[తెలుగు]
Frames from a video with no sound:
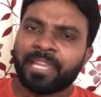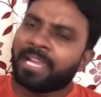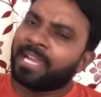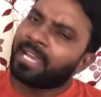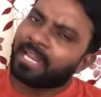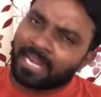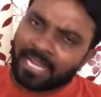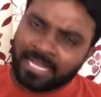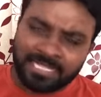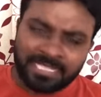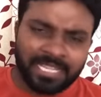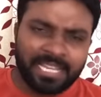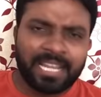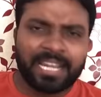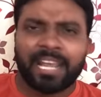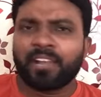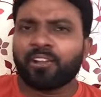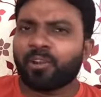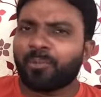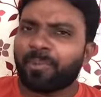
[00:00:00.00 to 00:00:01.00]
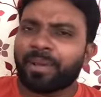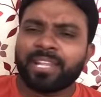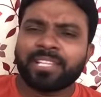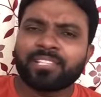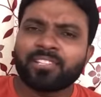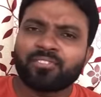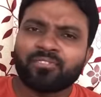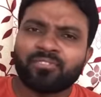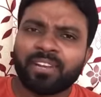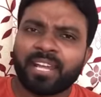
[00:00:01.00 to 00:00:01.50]
ఇంకా రాజకీయ నాయకుల
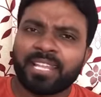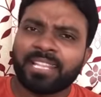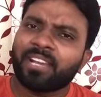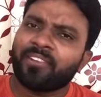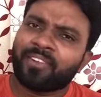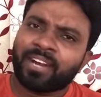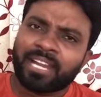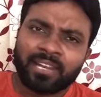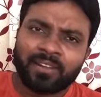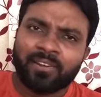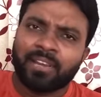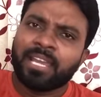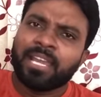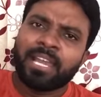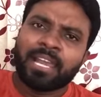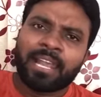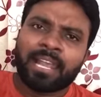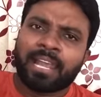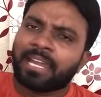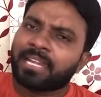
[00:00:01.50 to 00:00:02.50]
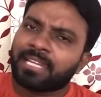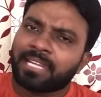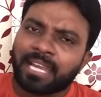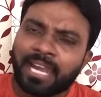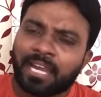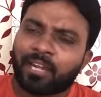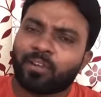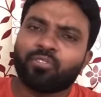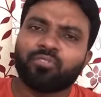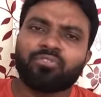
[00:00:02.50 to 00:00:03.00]
పరిస్థితి కూడా అదే వాళ్ళను గట్టిగా
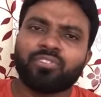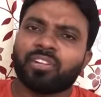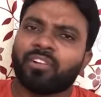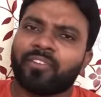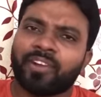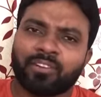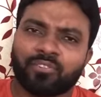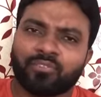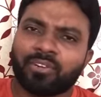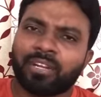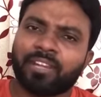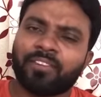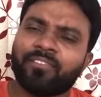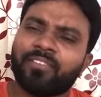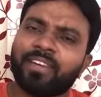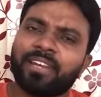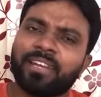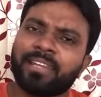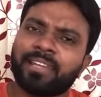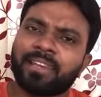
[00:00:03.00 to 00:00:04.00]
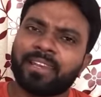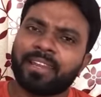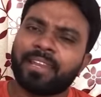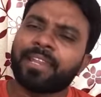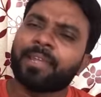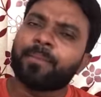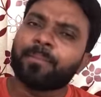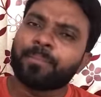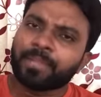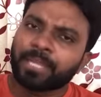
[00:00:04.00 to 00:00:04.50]
అడుగుతున్న వాళ్ళు కూడా ఎవ్వరు
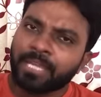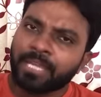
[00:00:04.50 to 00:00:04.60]
లేరులేండి